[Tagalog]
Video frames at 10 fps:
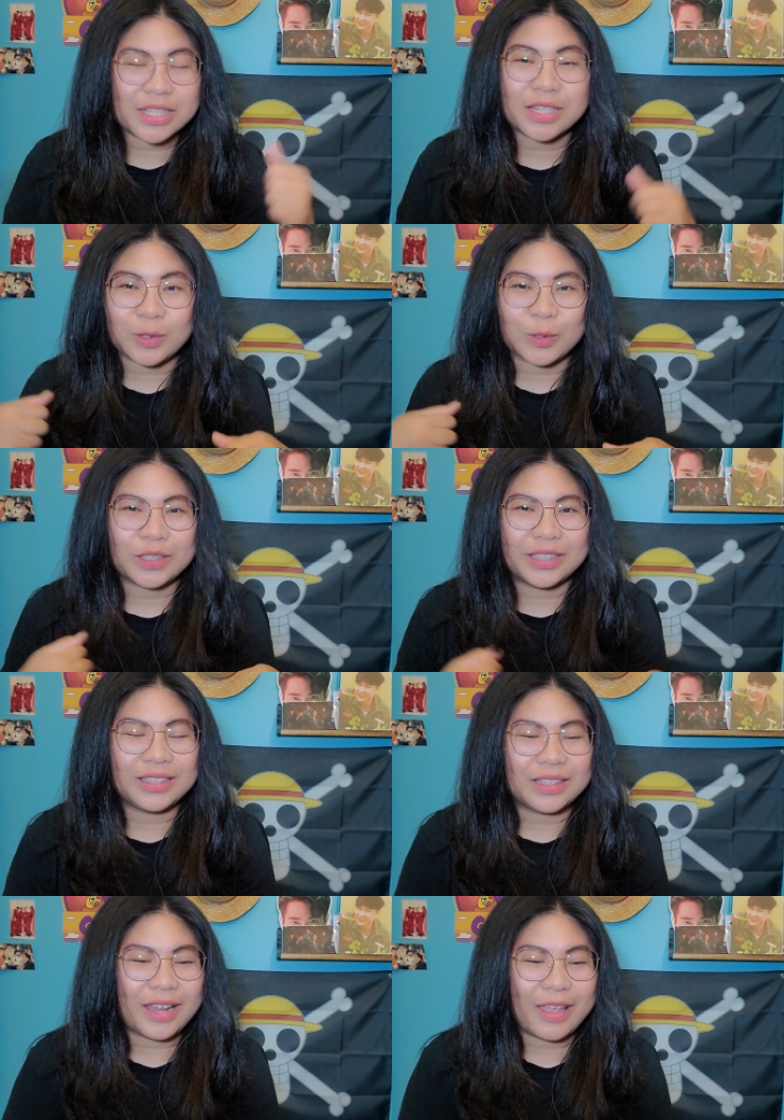
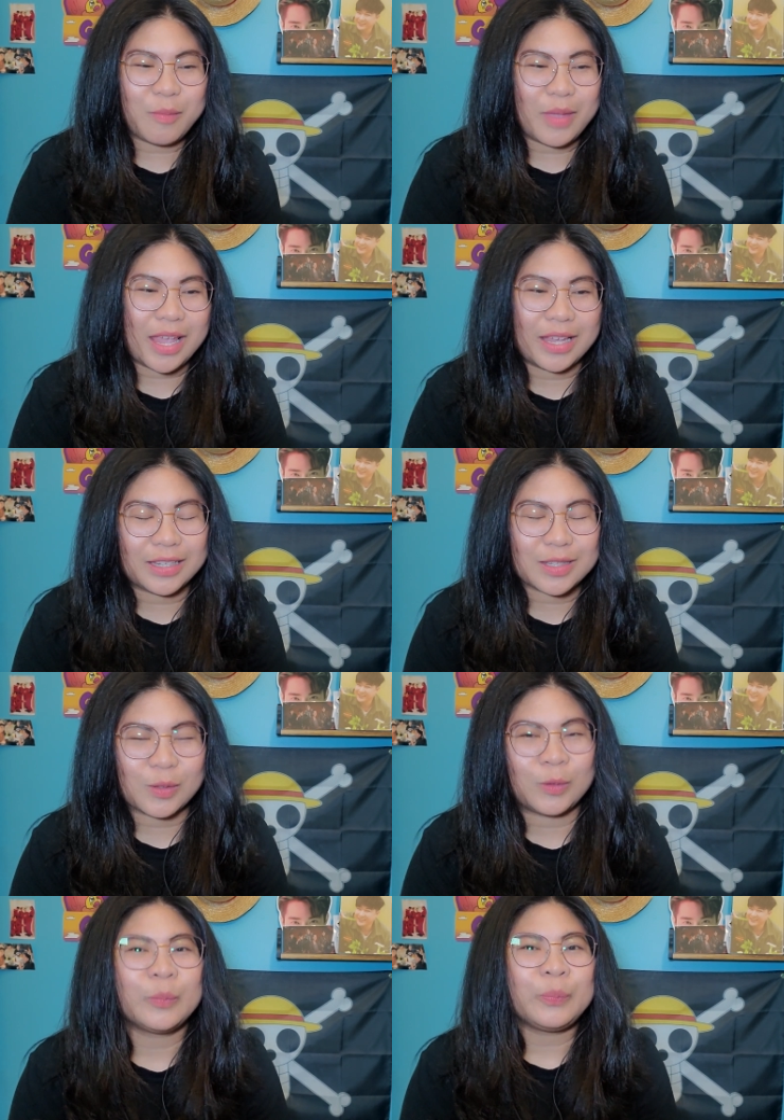Girl, Eme, na
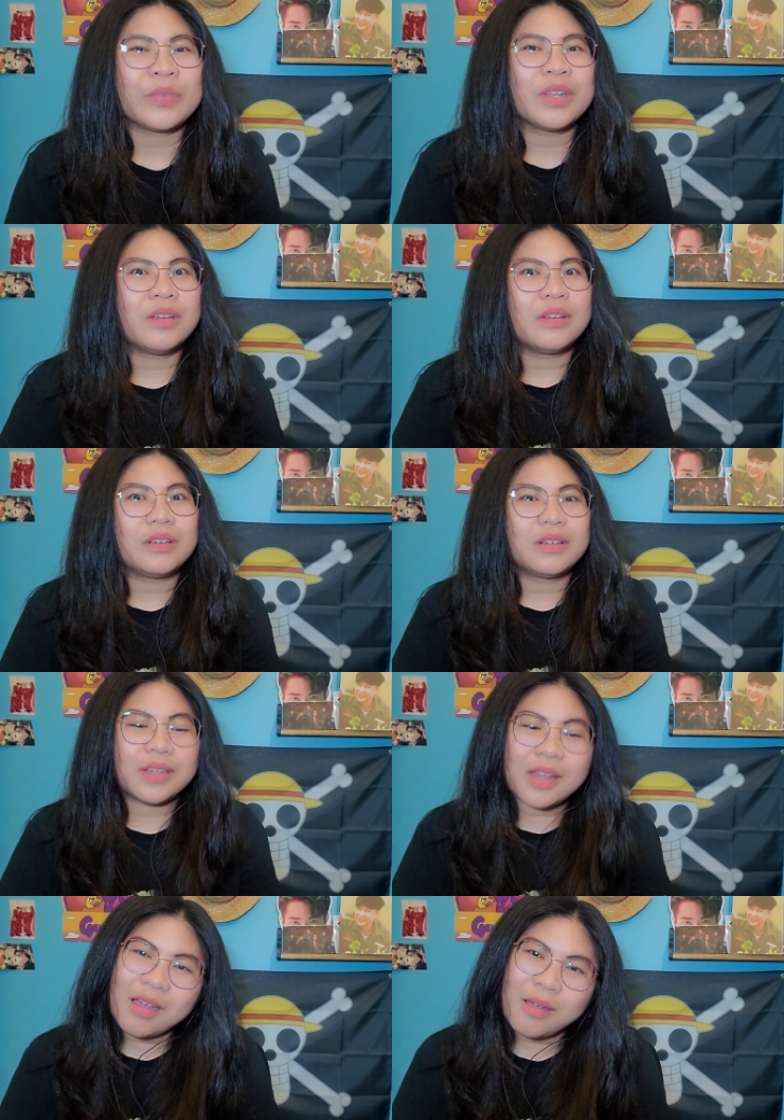song.
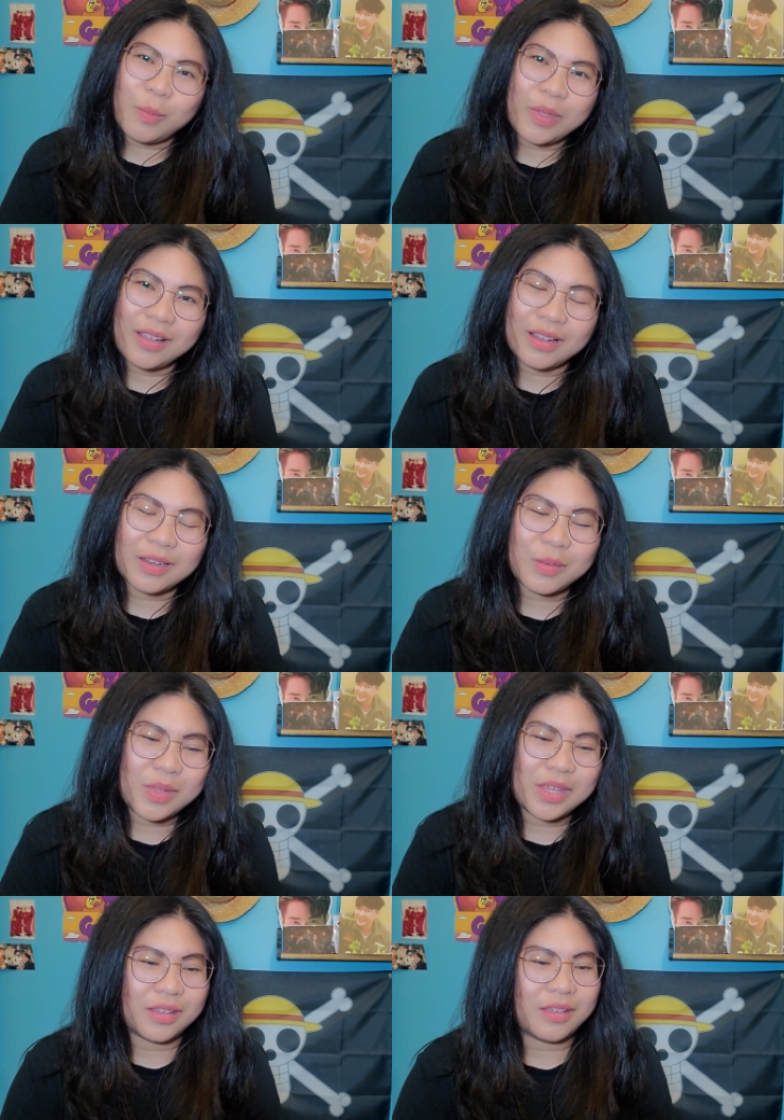Grabe, yung galing ni
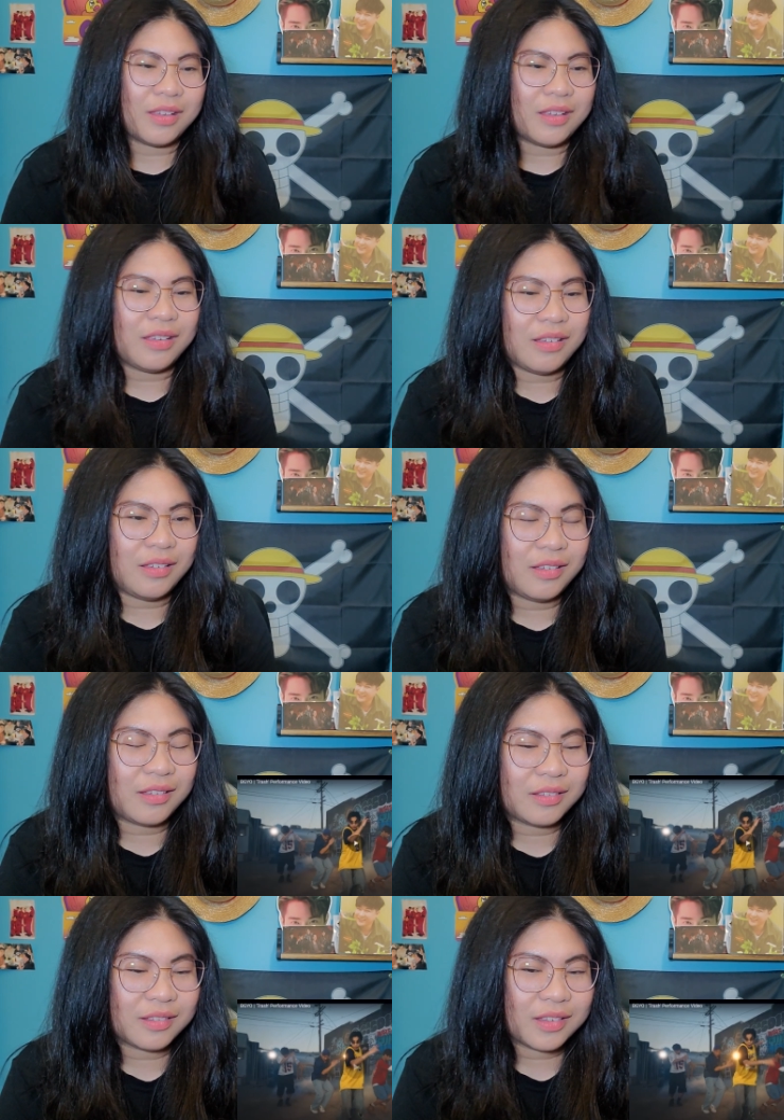Mickey.
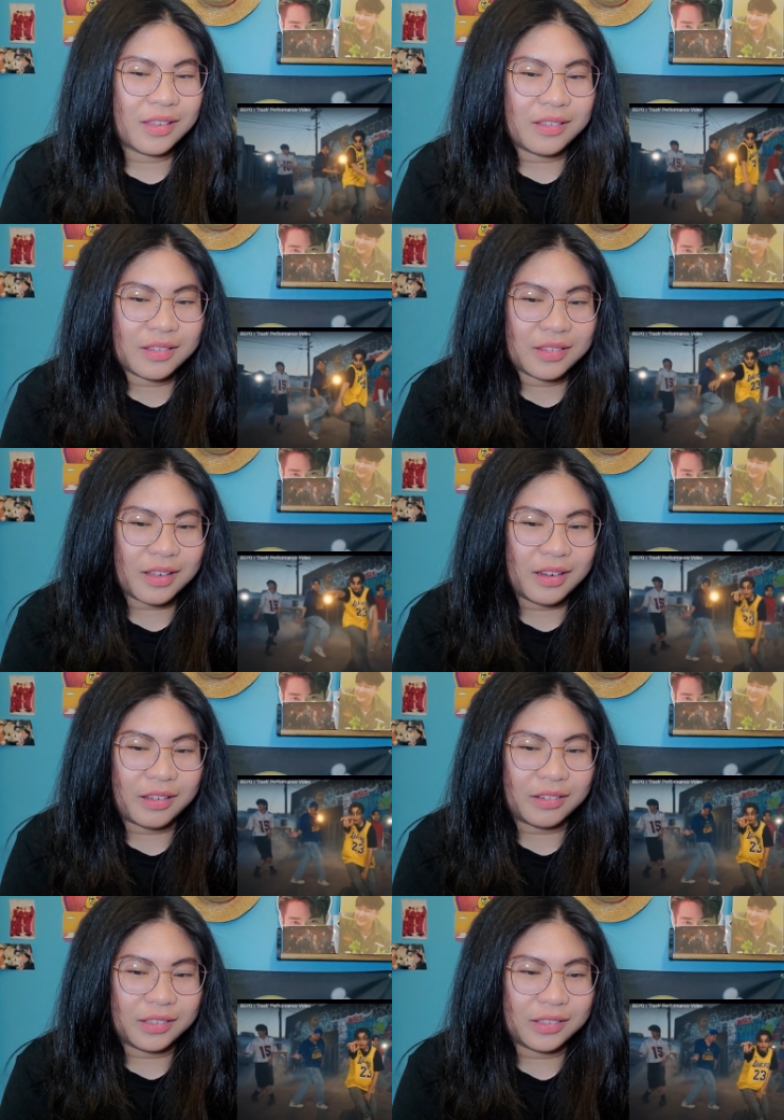Wala.
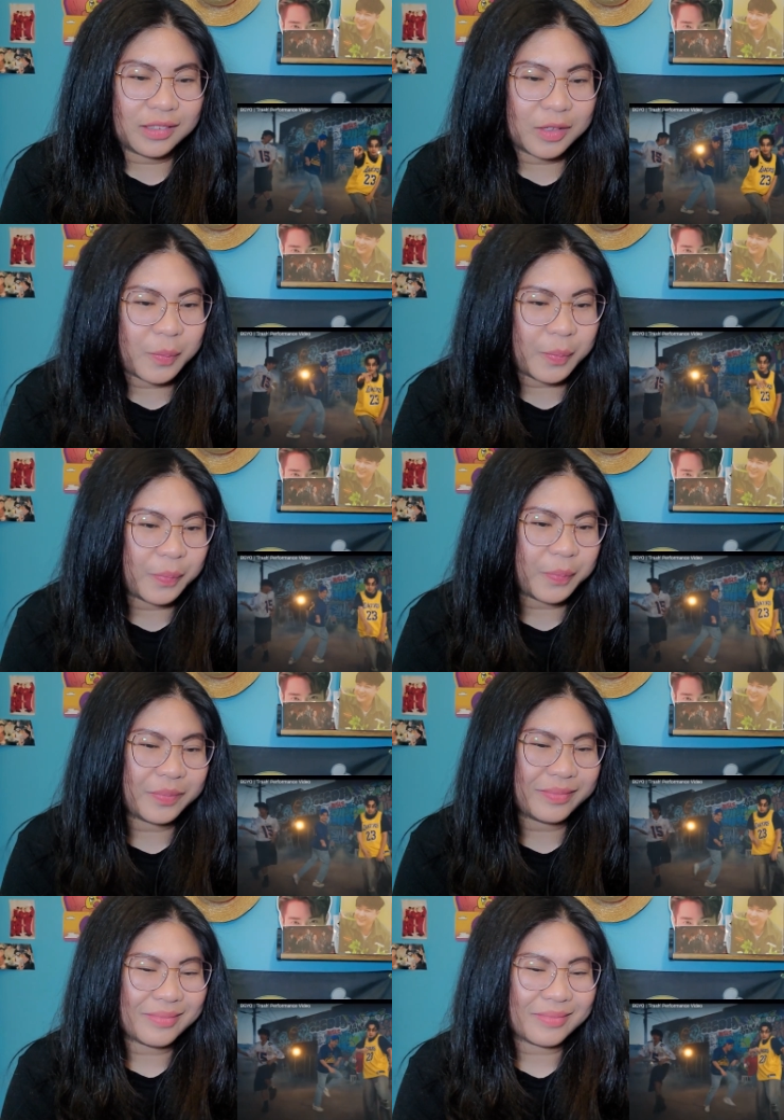
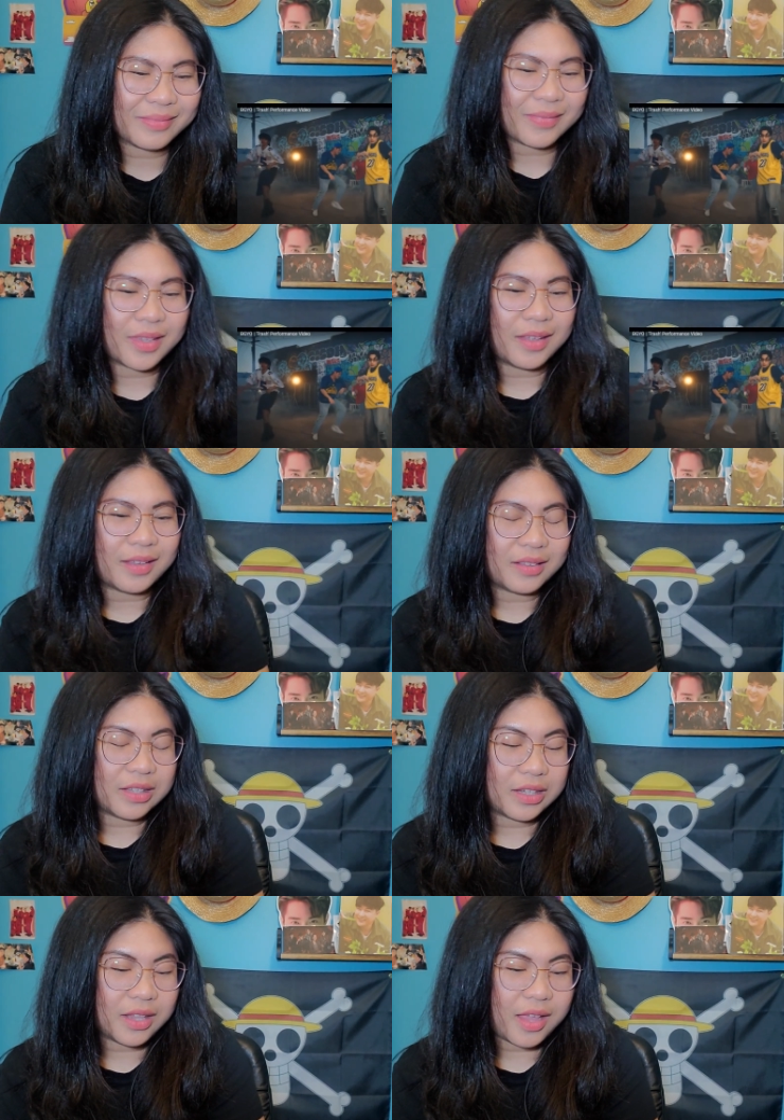Looking like, Looking